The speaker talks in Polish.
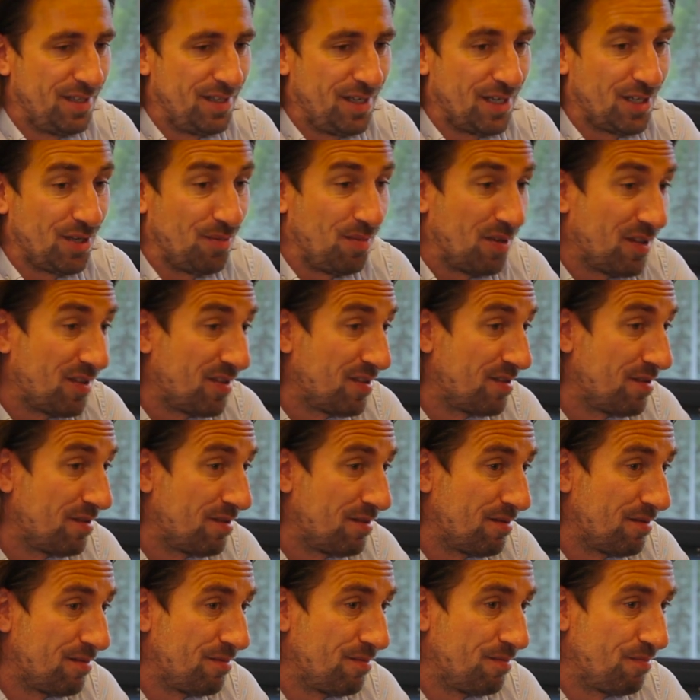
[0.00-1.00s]

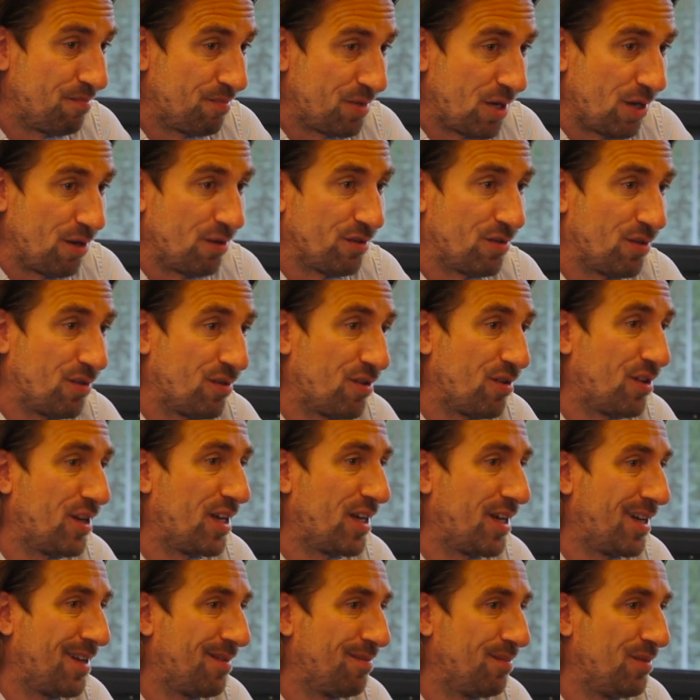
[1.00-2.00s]
Natomiast przenosząc to
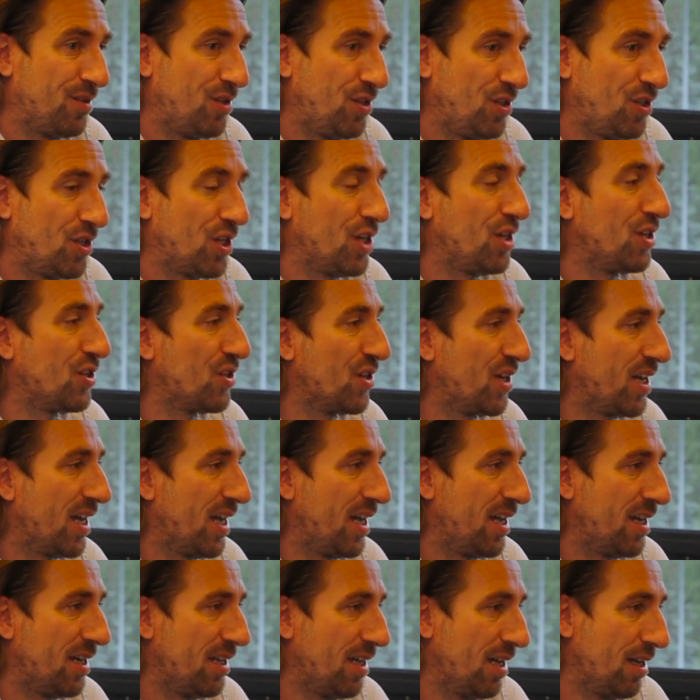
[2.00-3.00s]
na dzisiejsze
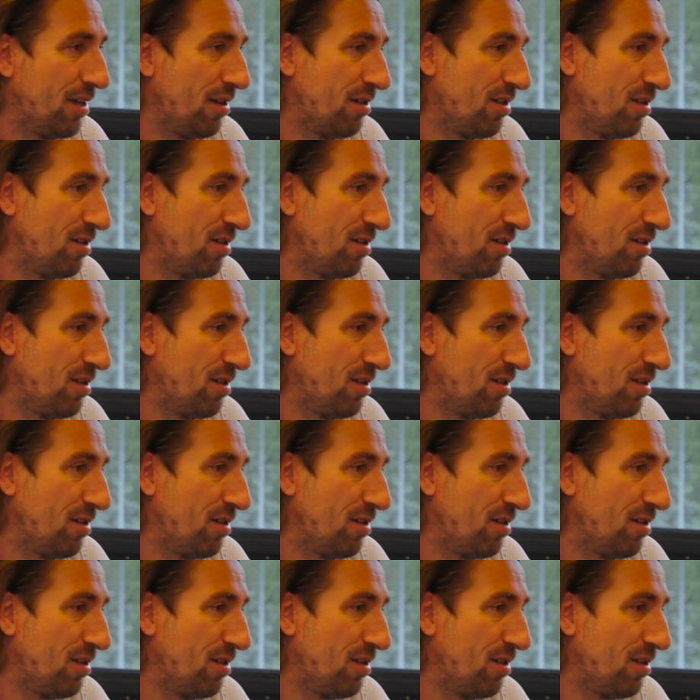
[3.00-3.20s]
realia,